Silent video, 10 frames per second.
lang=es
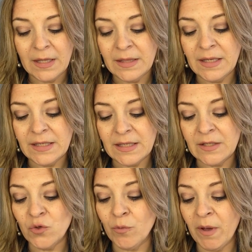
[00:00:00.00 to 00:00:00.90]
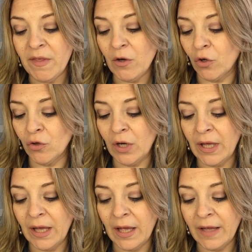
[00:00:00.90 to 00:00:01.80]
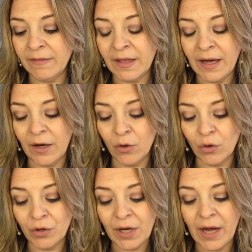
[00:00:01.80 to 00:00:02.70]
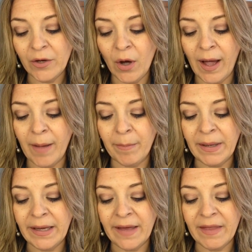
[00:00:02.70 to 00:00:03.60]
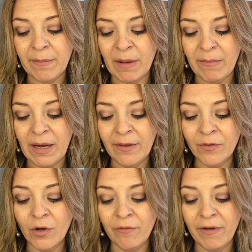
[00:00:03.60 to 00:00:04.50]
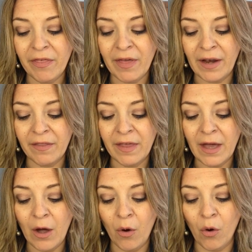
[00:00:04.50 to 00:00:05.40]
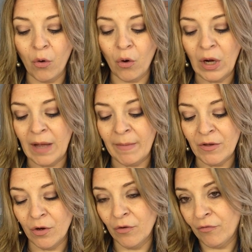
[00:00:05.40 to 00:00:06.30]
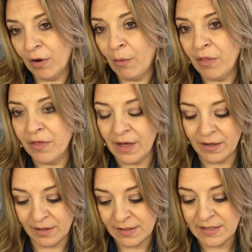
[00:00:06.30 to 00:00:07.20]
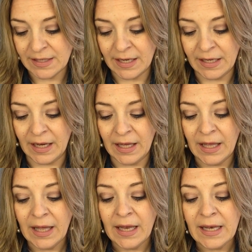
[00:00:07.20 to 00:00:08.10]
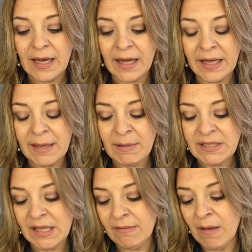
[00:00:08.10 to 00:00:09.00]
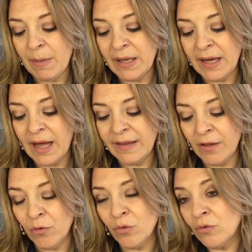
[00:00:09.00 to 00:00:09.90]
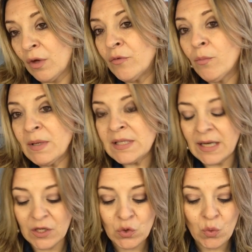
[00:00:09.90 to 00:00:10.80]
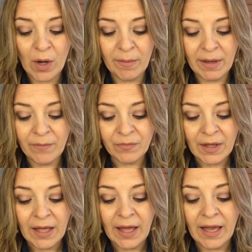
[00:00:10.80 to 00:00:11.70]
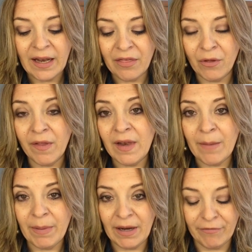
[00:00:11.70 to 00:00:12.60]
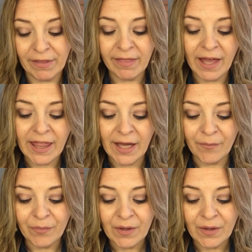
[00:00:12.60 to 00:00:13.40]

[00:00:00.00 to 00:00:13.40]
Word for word: Dice, si su médico no le indica lo contrario, aplique mabel dos veces al día o con la mayor frecuencia necesaria. La crema se debe aplicar dando un, mensaje masaje suave en la zona de la piel afectada.